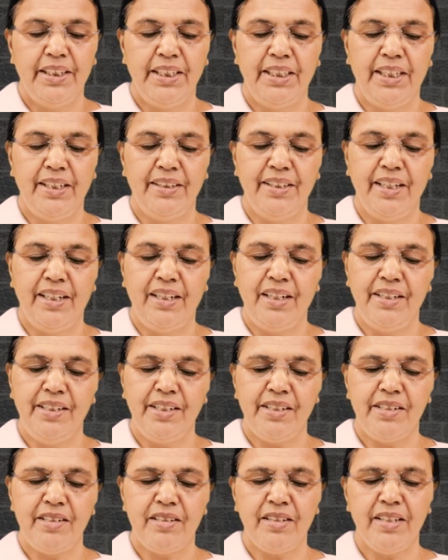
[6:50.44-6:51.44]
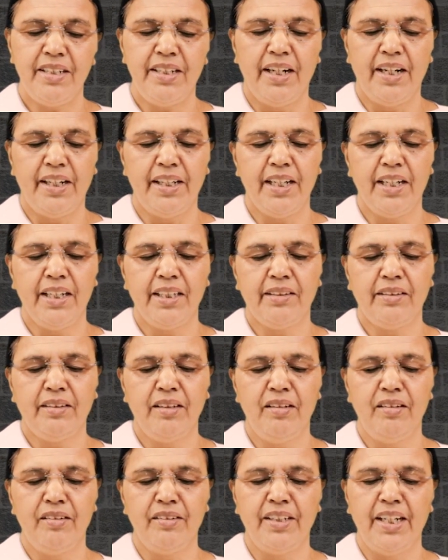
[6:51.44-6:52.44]
இந்த எல்லையற்ற
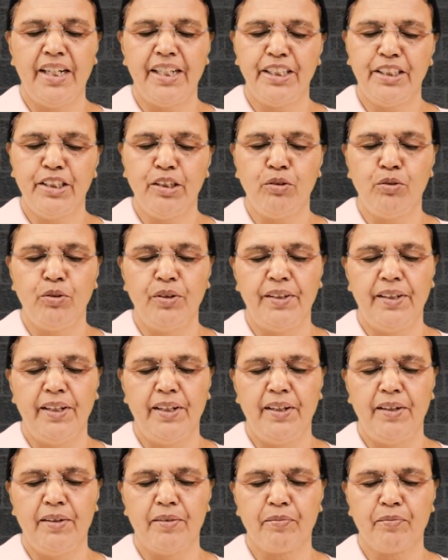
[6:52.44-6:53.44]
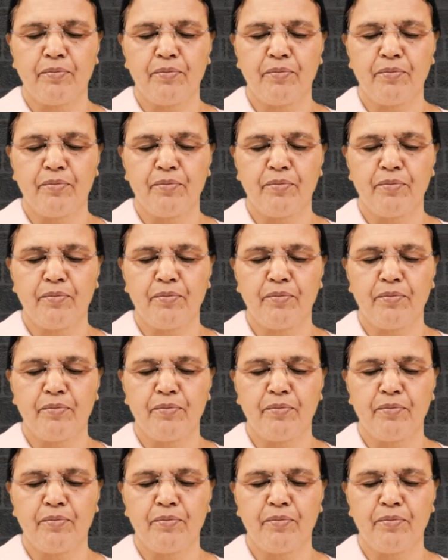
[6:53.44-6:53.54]
நாடகத்தில் நடித்து கொண்டே